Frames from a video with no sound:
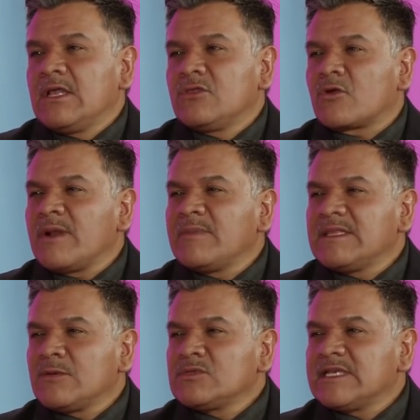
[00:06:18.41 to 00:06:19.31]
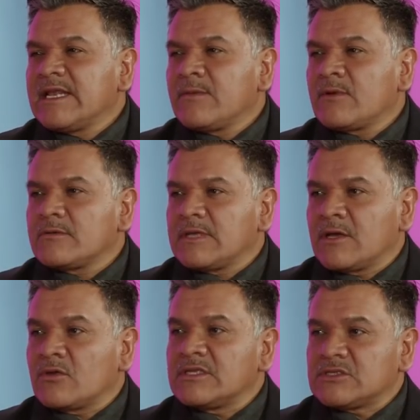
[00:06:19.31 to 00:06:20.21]
Normalmente un cerebro en
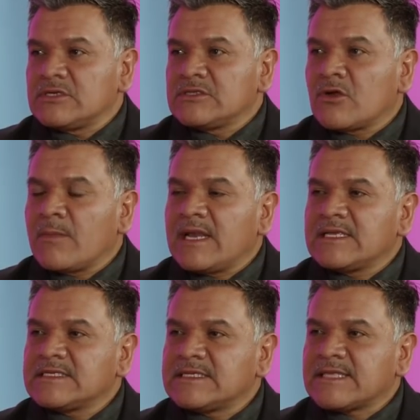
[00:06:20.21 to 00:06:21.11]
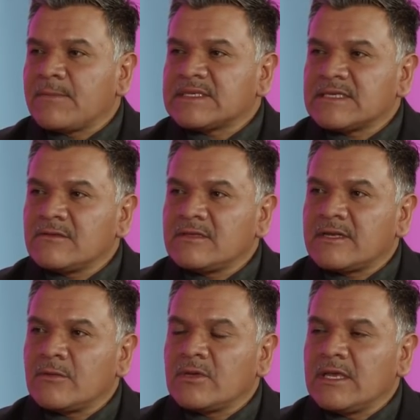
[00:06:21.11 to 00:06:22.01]
condiciones normales está pesando
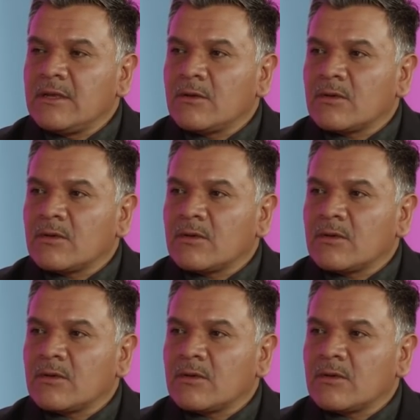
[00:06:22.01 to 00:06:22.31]
entre 1 kilo